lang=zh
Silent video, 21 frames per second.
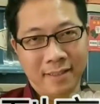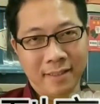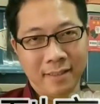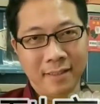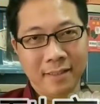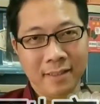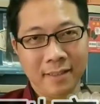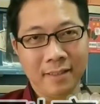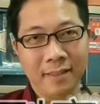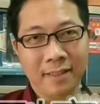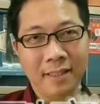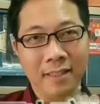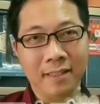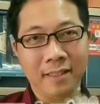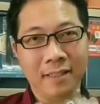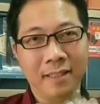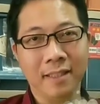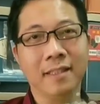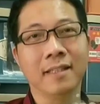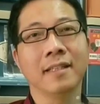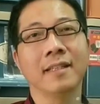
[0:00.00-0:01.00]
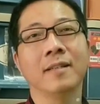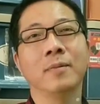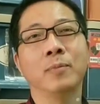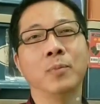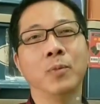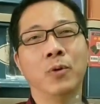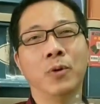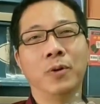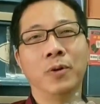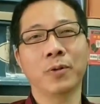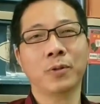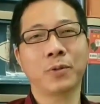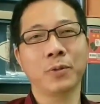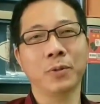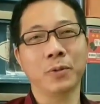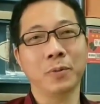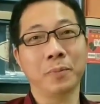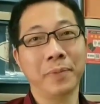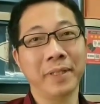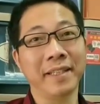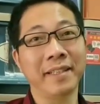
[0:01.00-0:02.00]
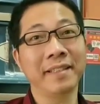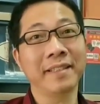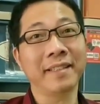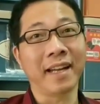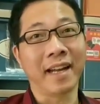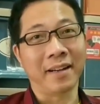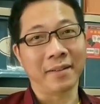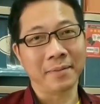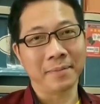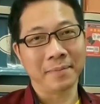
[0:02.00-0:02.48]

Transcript: 知识性的魔术频